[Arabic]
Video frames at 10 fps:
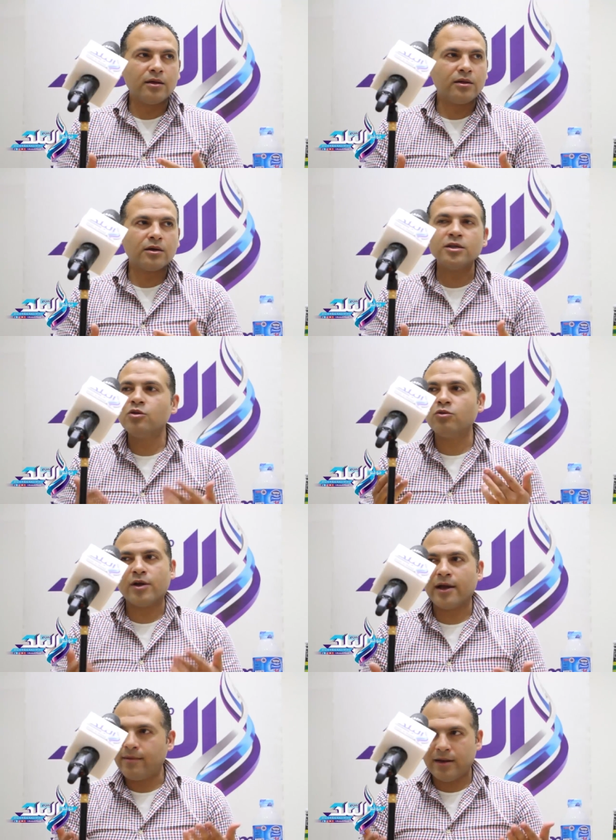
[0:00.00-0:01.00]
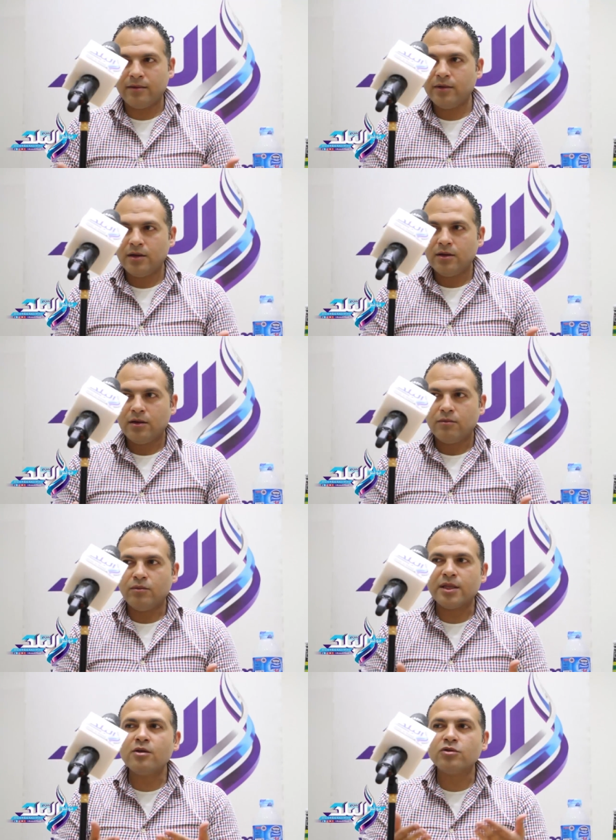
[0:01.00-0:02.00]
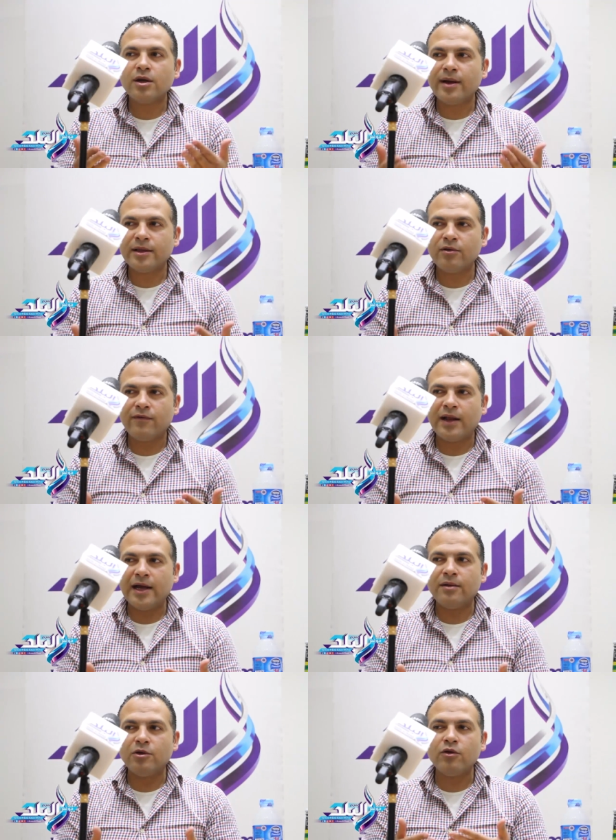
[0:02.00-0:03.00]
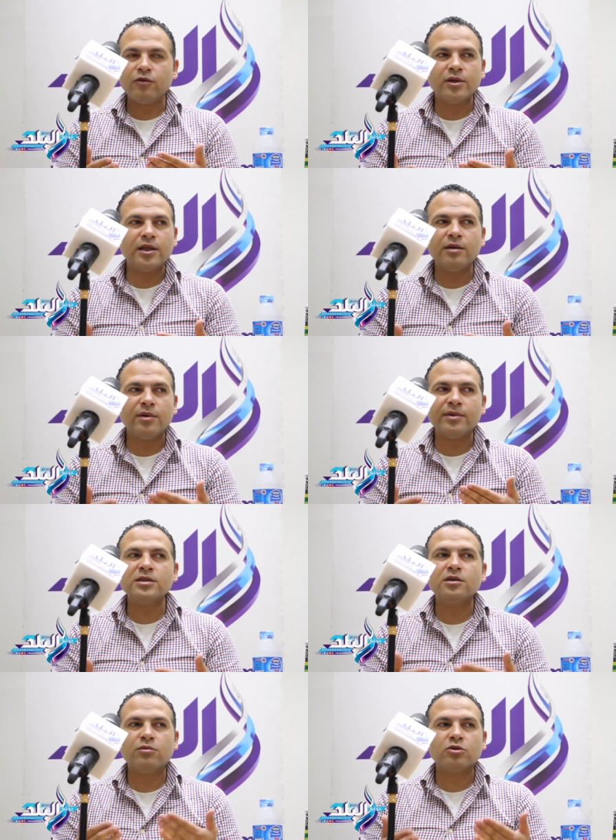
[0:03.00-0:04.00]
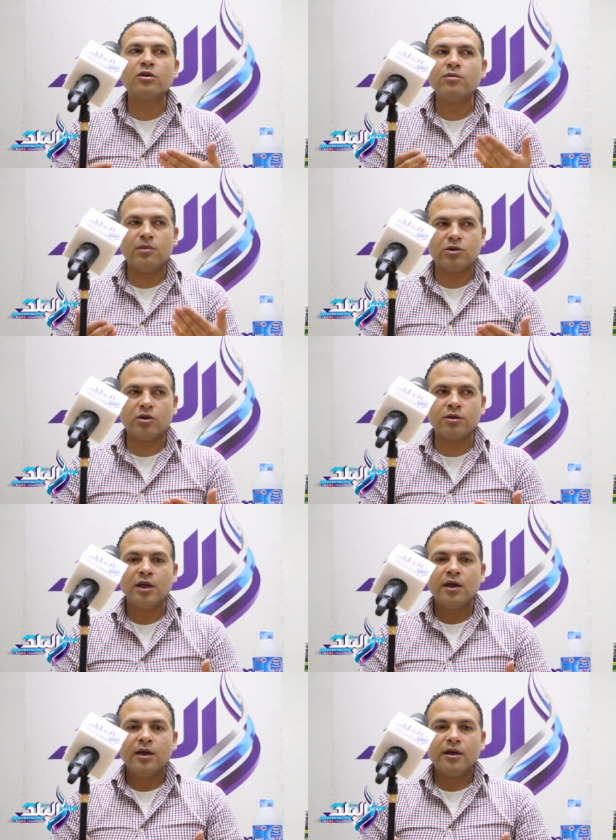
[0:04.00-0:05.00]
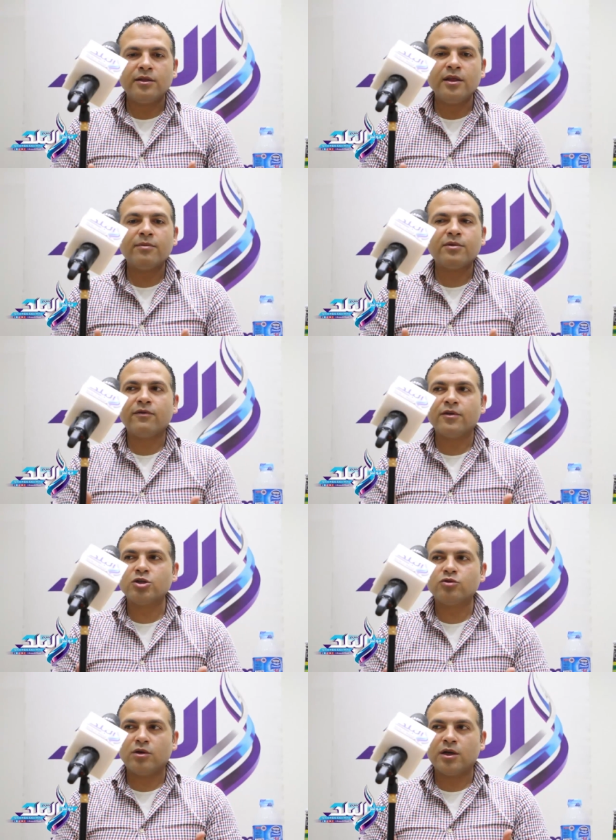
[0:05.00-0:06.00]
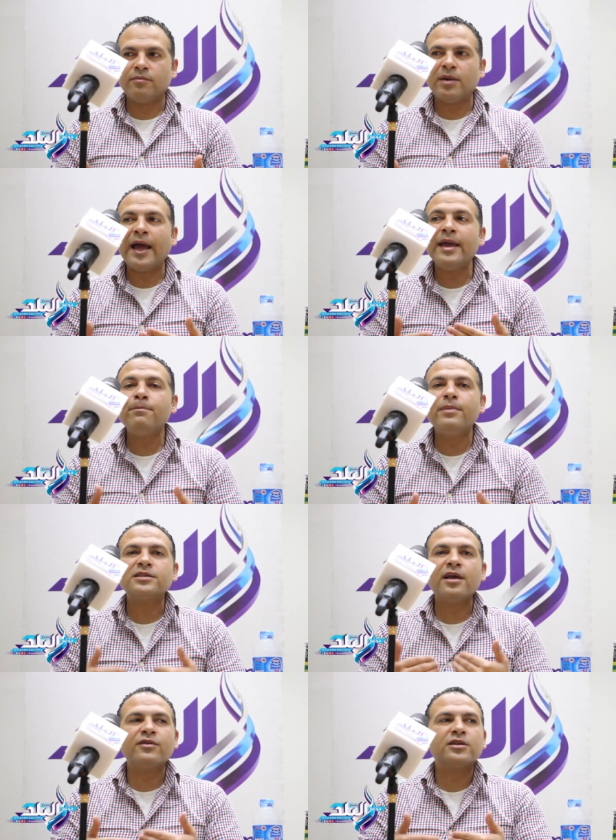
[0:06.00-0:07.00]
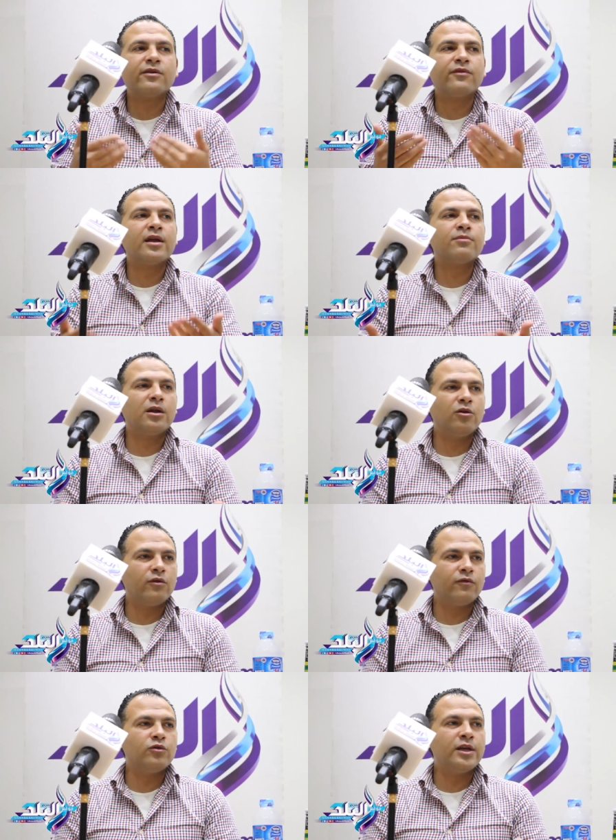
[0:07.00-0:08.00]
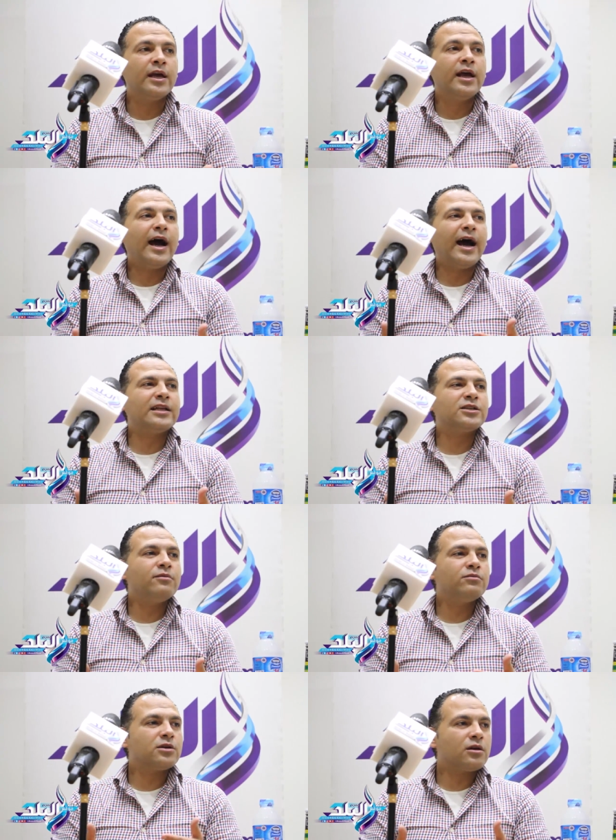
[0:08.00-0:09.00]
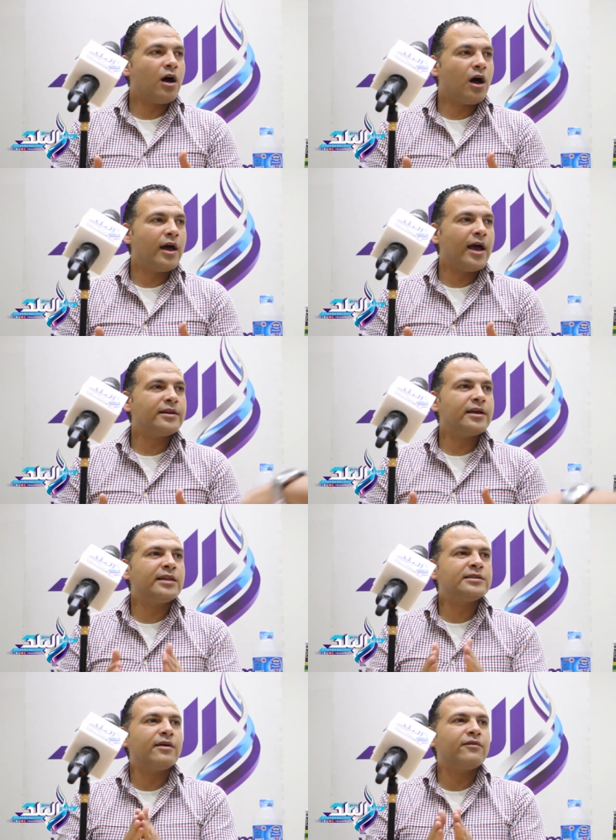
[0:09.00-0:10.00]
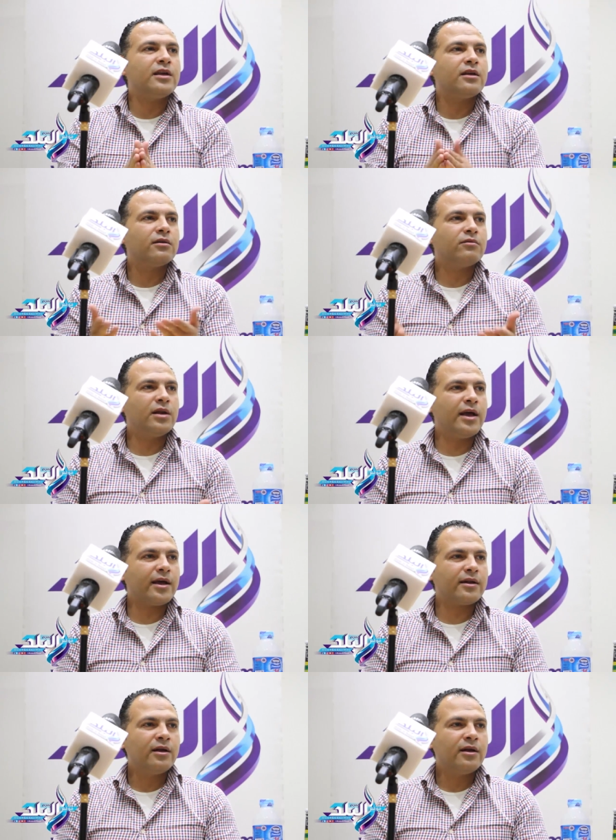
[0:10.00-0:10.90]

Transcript: ده رئيس جمهوريه يا جماعه 207 دوله في العالم اللي هو الفولي ده لما بينزل مطار من المطارات الدنيا بتتفرش انا بحب اسافر السفريات مع اللي هو الفولي علشان بصراحه يعني الزق فيه من الاخر